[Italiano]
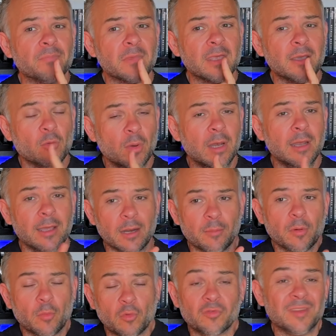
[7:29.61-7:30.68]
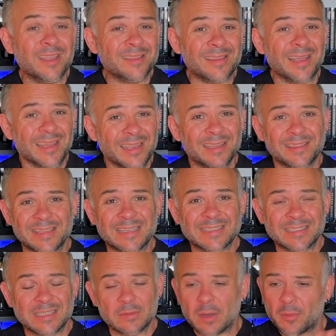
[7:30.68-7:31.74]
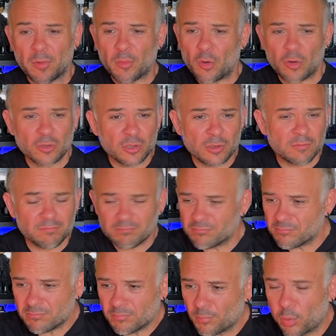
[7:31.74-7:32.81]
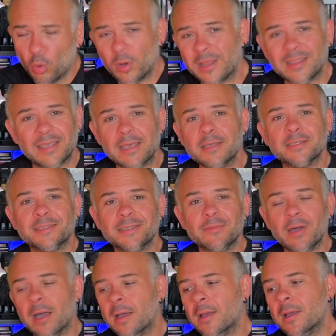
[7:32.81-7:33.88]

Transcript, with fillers: che quella era proprio dettagliatissima, proprio pulitissima,